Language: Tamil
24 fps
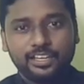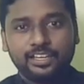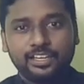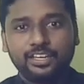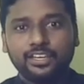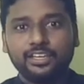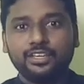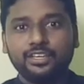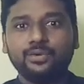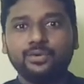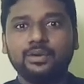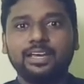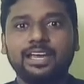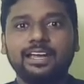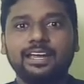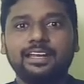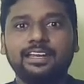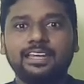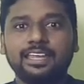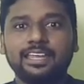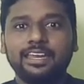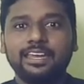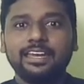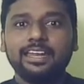யூ கேன்
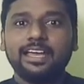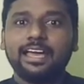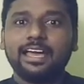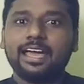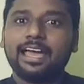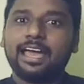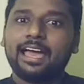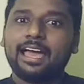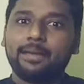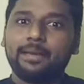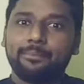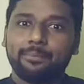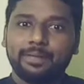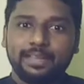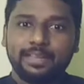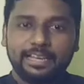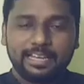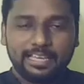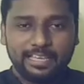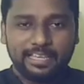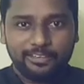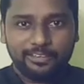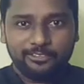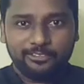லீட் அ ஹாப்பி
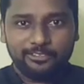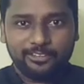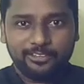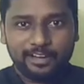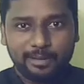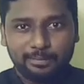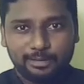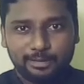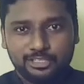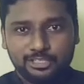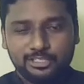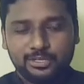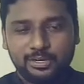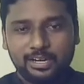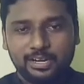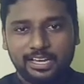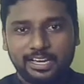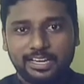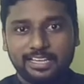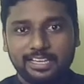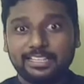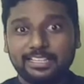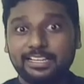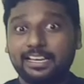லைஃப் அப்படின்னு சொன்னாங்க
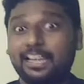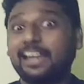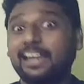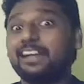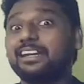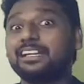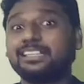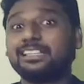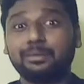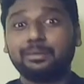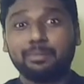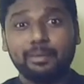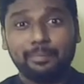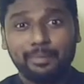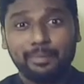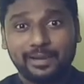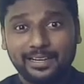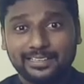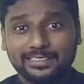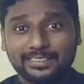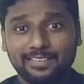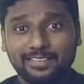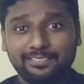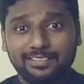இது கரெக்டாக தப்பாக
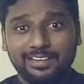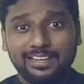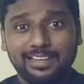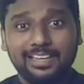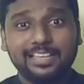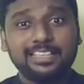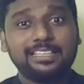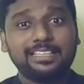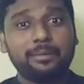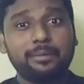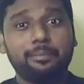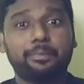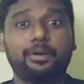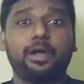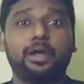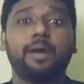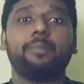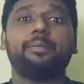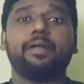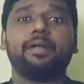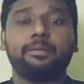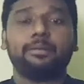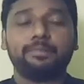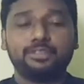பார்க்க தேவையில்ல இதை
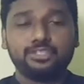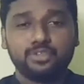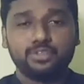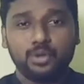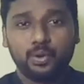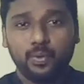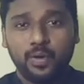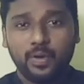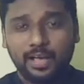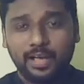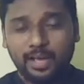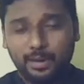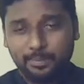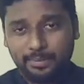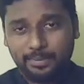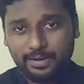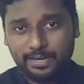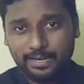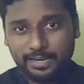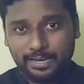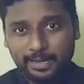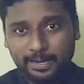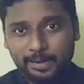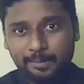ப்ராப்பராக எப்படி சொல்லுவாங்க
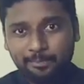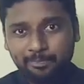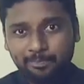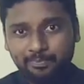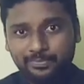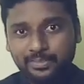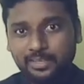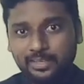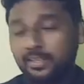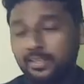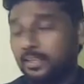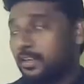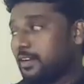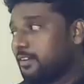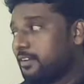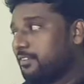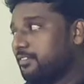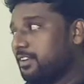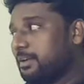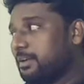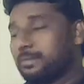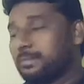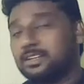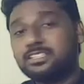அப்படின்னா
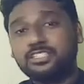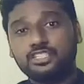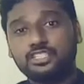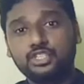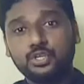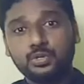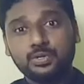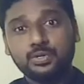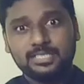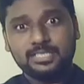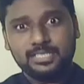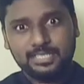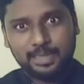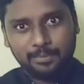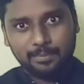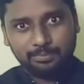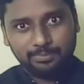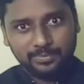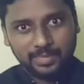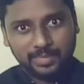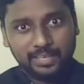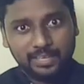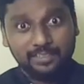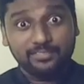வி மஸ்ட் டூ
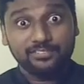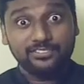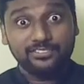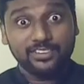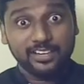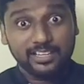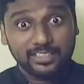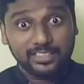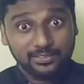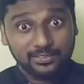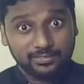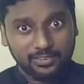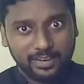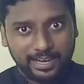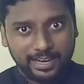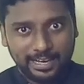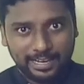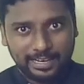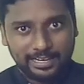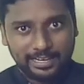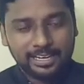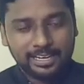சம்திங் வர்த் வைல்